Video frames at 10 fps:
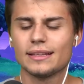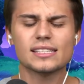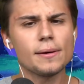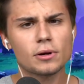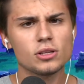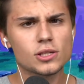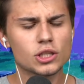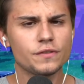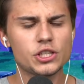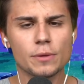Na samym końcu
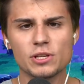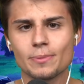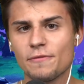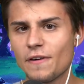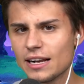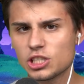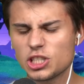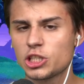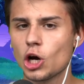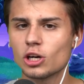oczywiście będziemy walczyć
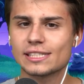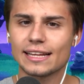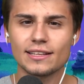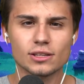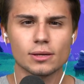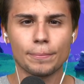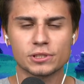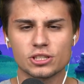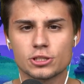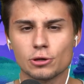do ostatniej osoby przy
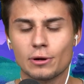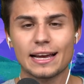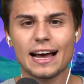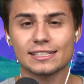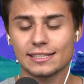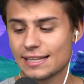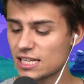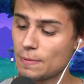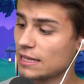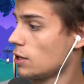życiu. Każdy z nas
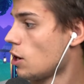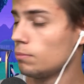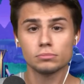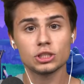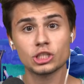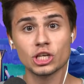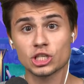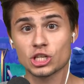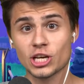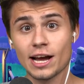ma tylko trzy
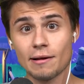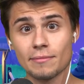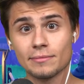życia.